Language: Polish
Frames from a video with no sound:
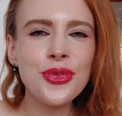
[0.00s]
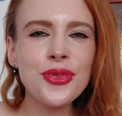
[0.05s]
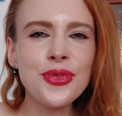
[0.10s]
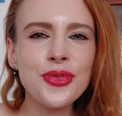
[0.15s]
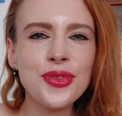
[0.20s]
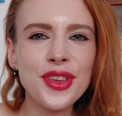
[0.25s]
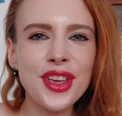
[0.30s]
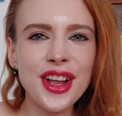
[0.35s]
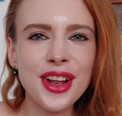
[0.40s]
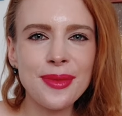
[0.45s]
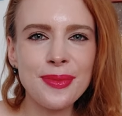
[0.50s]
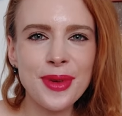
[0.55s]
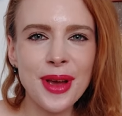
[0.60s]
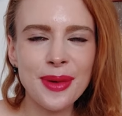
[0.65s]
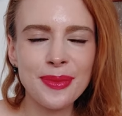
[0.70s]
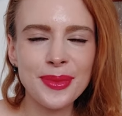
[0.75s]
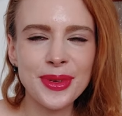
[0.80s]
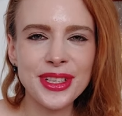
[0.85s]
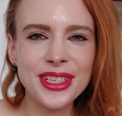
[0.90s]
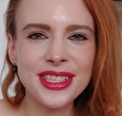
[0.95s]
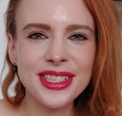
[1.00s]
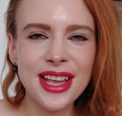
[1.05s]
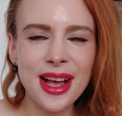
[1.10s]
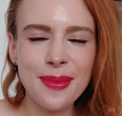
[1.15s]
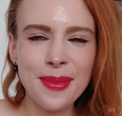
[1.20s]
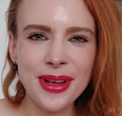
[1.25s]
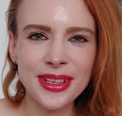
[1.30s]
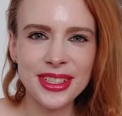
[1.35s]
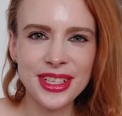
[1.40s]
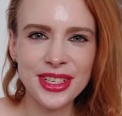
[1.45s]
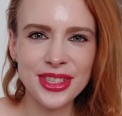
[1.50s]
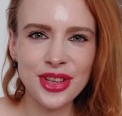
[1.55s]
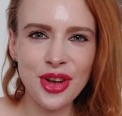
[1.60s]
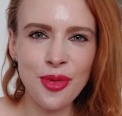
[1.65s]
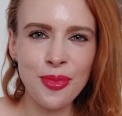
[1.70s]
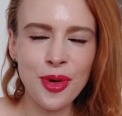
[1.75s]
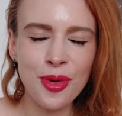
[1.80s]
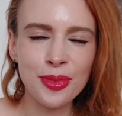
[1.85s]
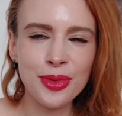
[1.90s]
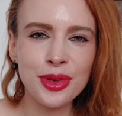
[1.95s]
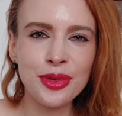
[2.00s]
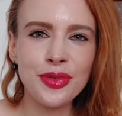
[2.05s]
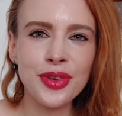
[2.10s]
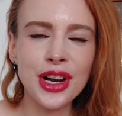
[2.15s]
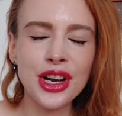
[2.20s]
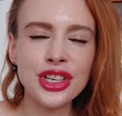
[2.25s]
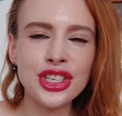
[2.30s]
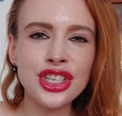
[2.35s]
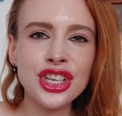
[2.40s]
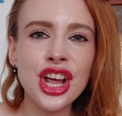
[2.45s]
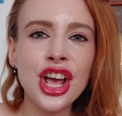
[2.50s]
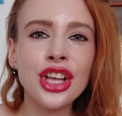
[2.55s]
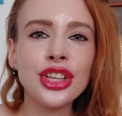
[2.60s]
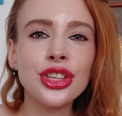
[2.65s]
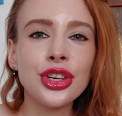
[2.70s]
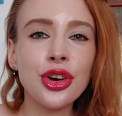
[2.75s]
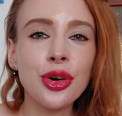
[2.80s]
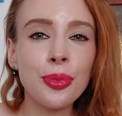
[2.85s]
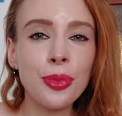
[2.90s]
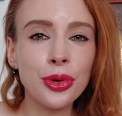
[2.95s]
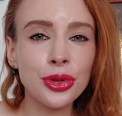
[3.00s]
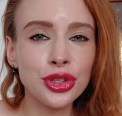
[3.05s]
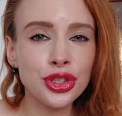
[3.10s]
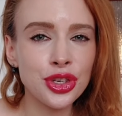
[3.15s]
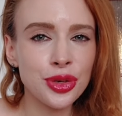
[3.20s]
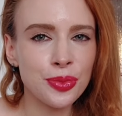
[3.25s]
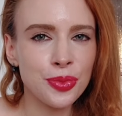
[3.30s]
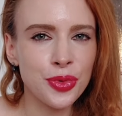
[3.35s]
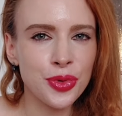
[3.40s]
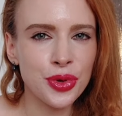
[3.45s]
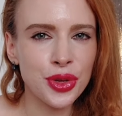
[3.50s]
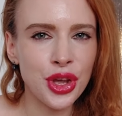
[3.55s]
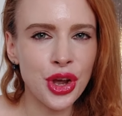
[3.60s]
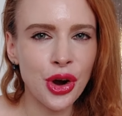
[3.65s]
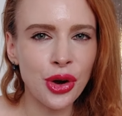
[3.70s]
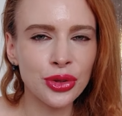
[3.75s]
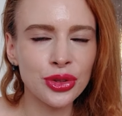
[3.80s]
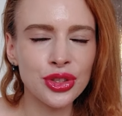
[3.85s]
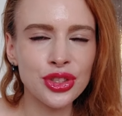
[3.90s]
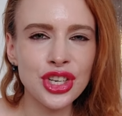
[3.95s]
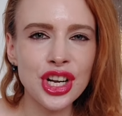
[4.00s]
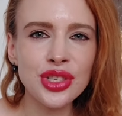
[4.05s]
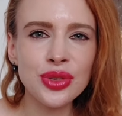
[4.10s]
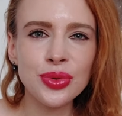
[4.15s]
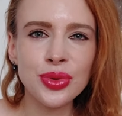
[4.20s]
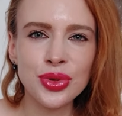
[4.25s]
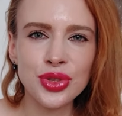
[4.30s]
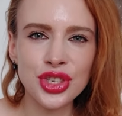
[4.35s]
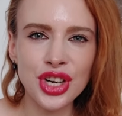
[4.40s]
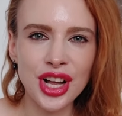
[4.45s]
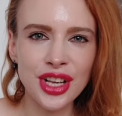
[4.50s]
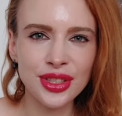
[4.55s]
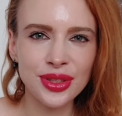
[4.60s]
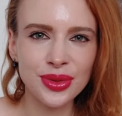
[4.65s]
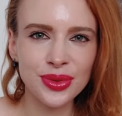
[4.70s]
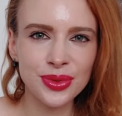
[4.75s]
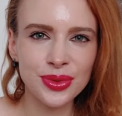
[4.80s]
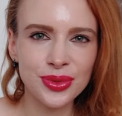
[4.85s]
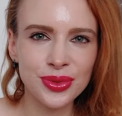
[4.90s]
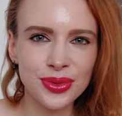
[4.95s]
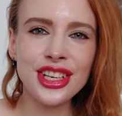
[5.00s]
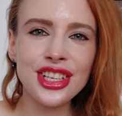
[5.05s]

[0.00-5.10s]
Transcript: Uwielbiam być sama ze sobą i wręcz tego potrzebuję od czasu do czasu.